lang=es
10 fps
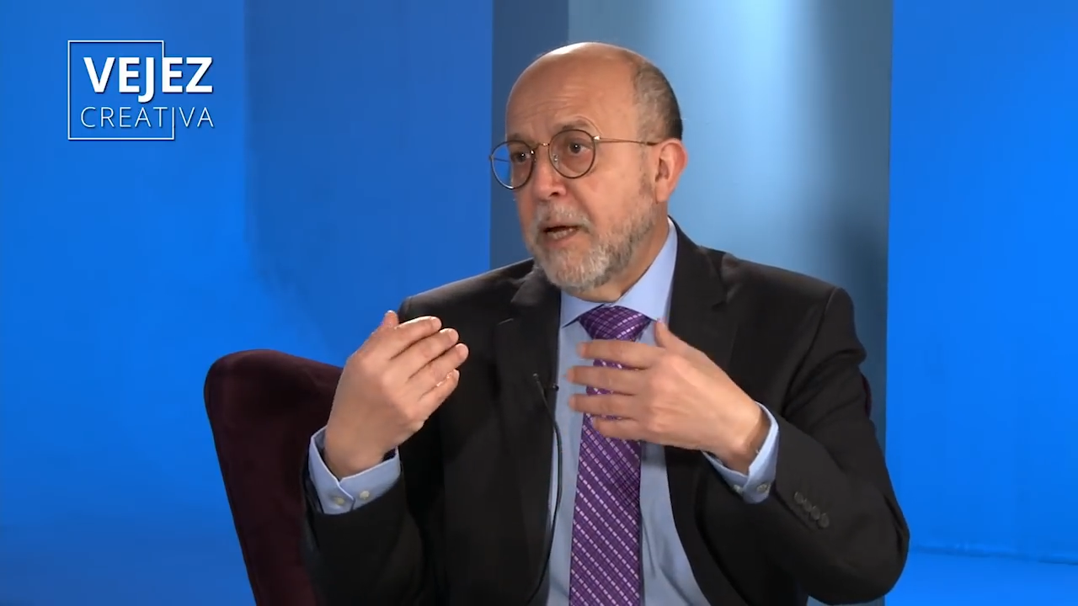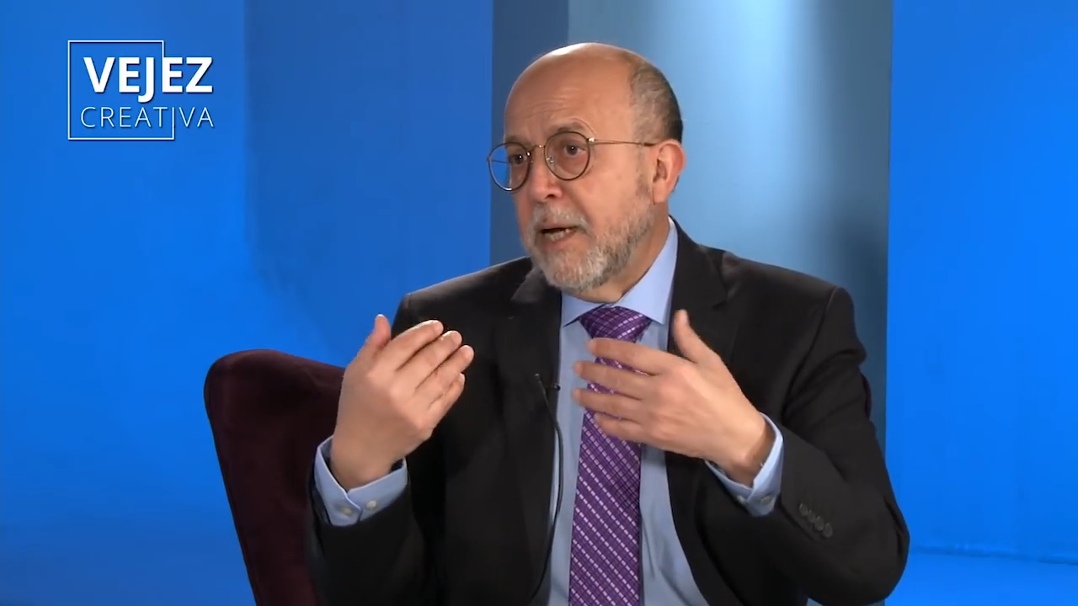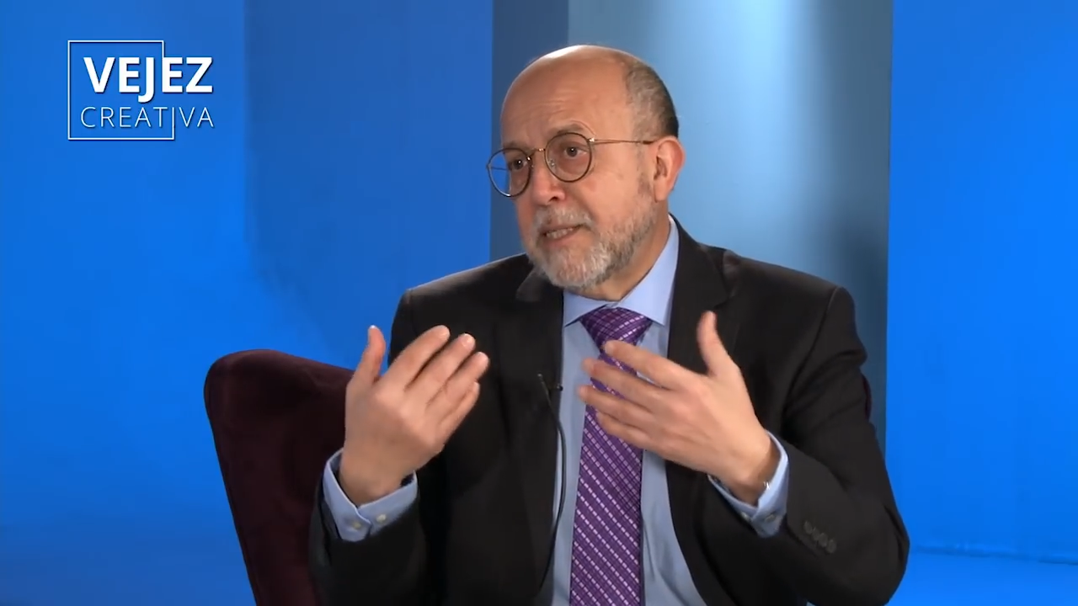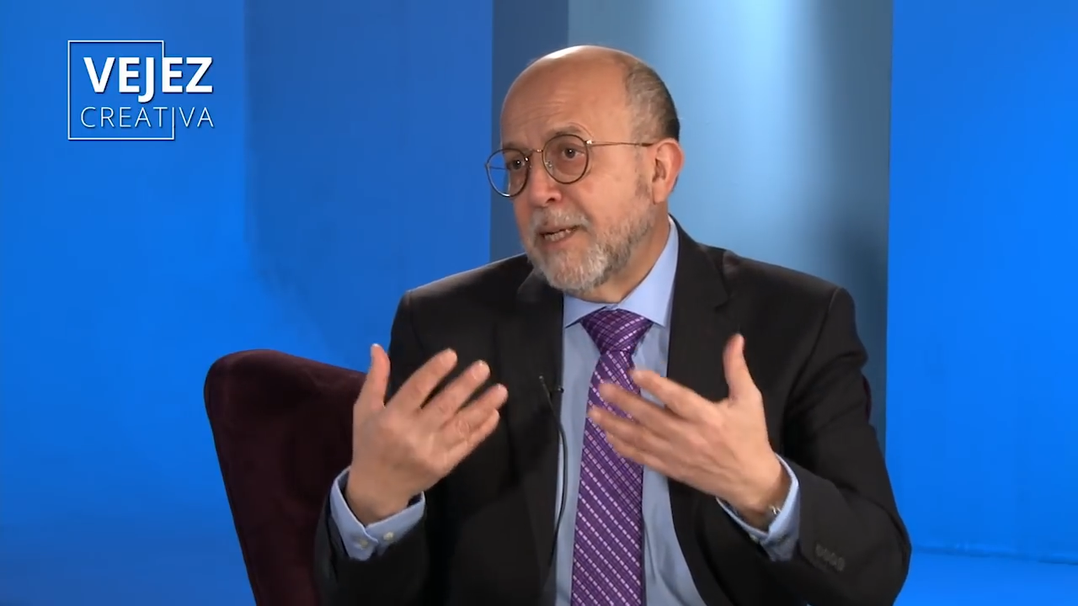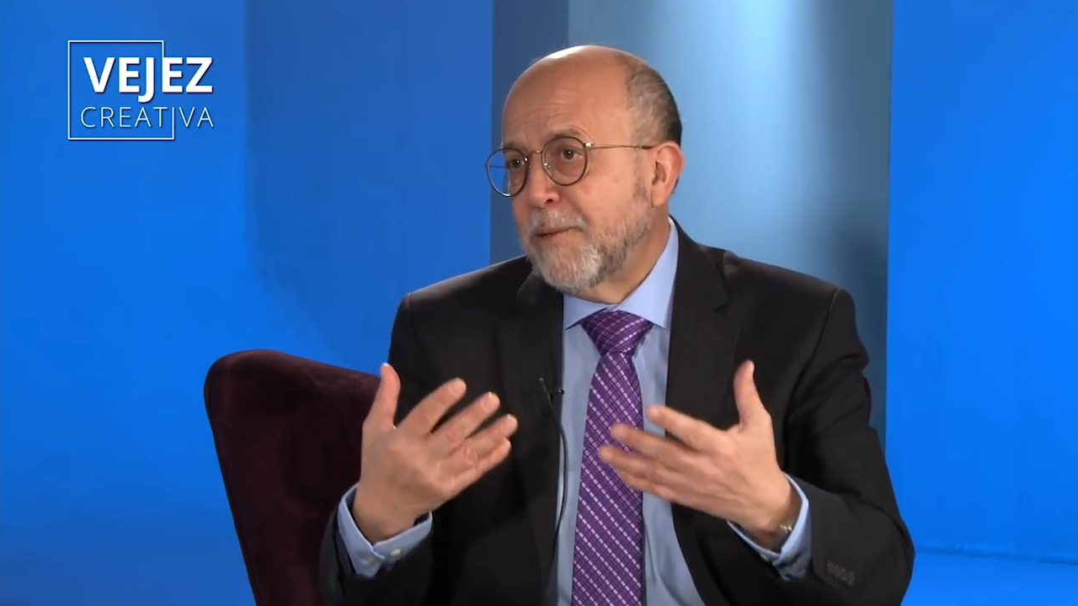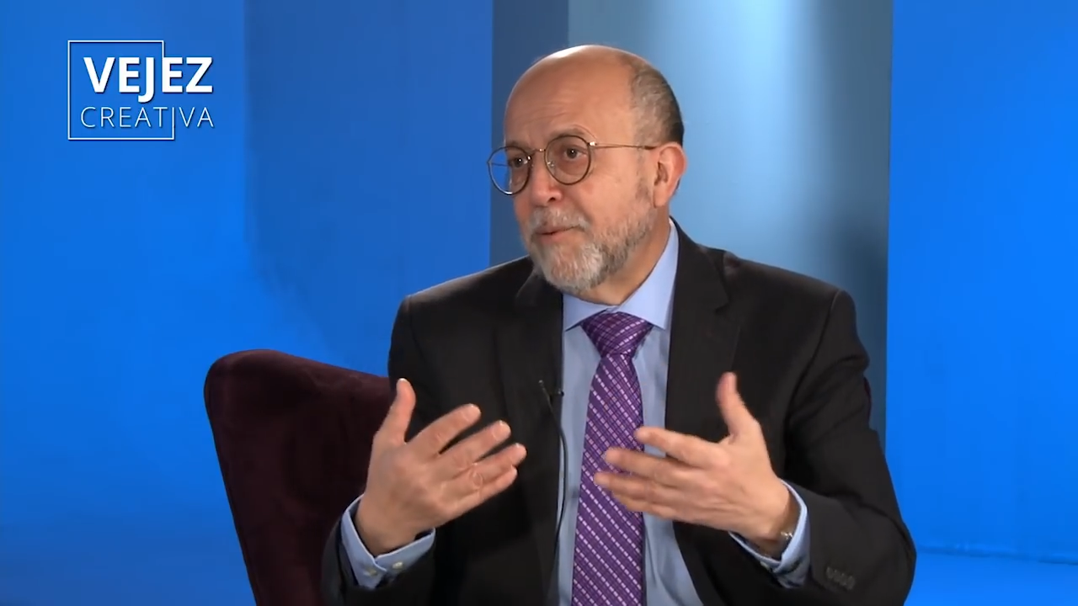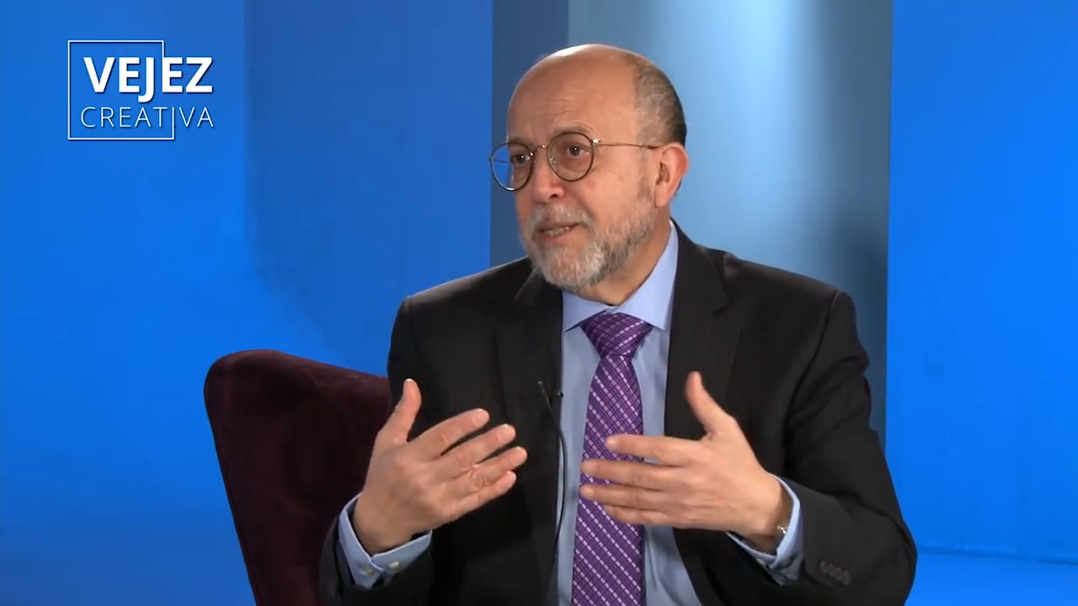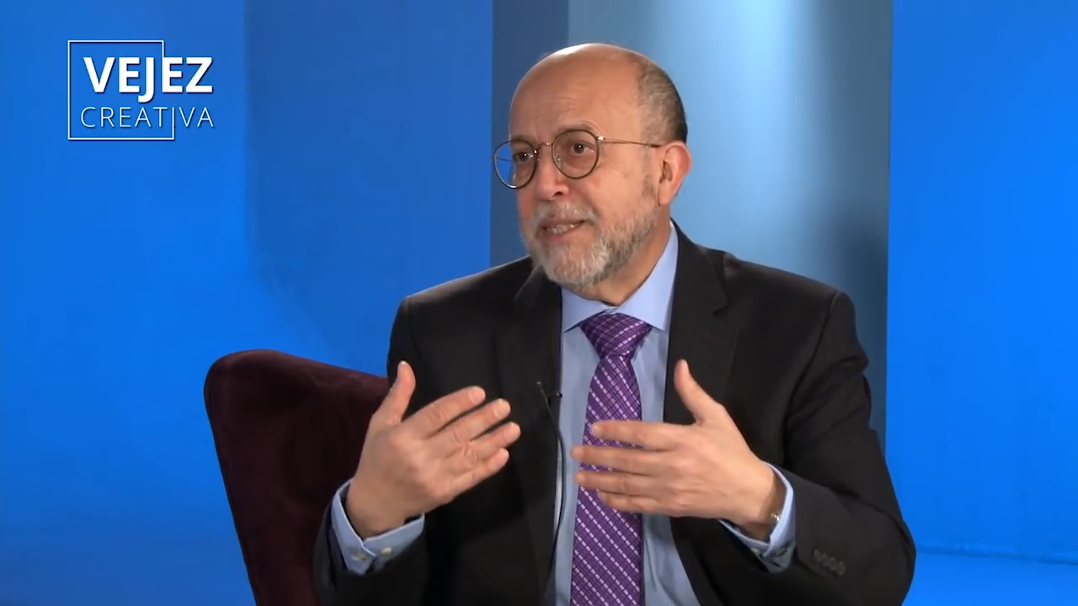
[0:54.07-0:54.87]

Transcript: a estas alturas